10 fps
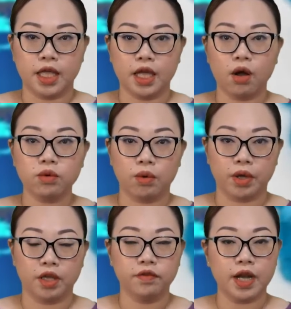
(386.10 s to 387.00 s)
thì không đồng
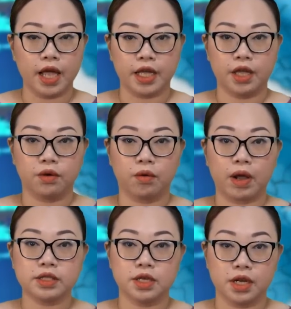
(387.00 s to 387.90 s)
ý với đề nghị của
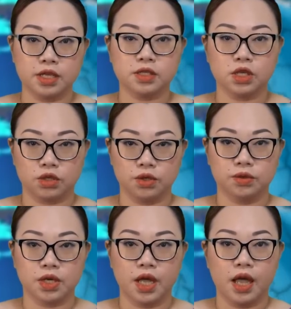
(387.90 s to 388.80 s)
Grattan
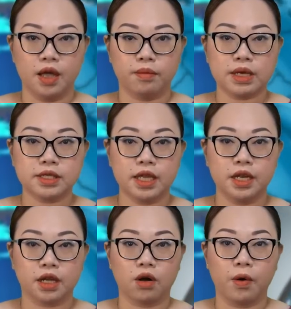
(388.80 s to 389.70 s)
Institute. Bác sĩ
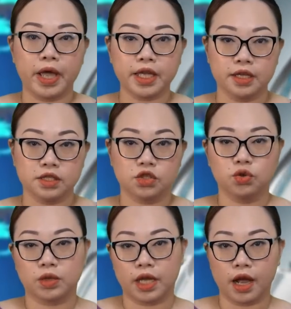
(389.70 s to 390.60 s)
Nicole Higgins,
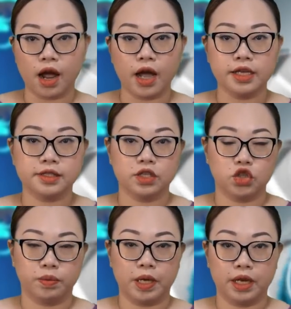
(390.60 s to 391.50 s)
chủ tịch
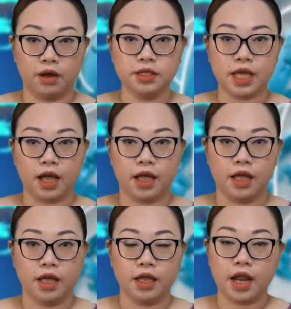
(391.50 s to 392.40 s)
RACGP nói rằng –
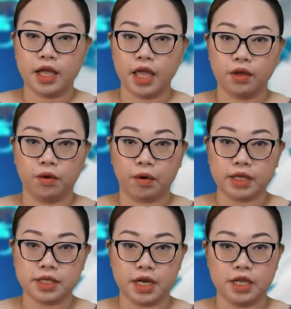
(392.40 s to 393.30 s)
đề nghị của
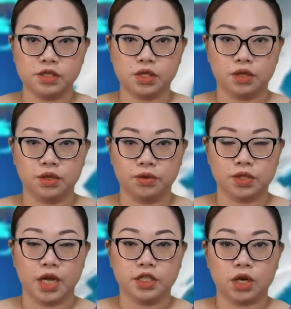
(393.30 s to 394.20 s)
Grattan
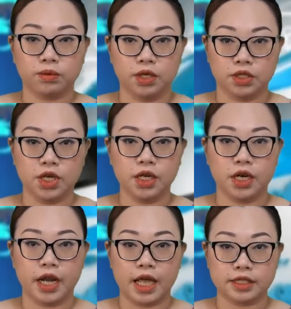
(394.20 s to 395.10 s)
Institute trong thực
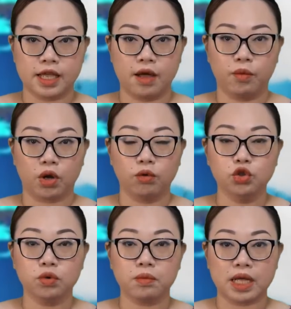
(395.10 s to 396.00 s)
chất để đặt ra một cấu
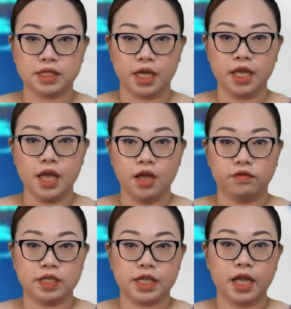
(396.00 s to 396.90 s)
trúc bàn giấy
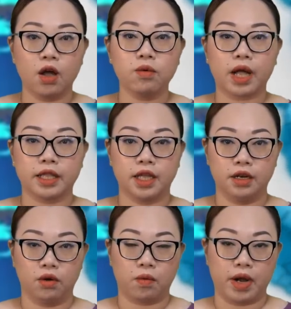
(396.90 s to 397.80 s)
và sẽ không cải
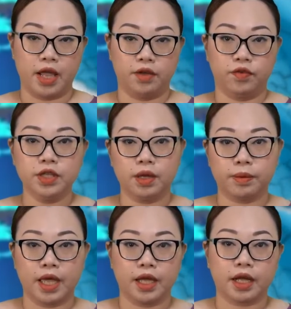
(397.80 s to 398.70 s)
thiện được quan hệ với tập
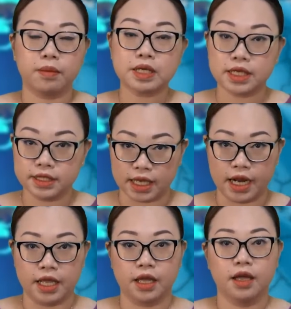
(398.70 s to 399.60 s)
thể các bác sĩ gia đình.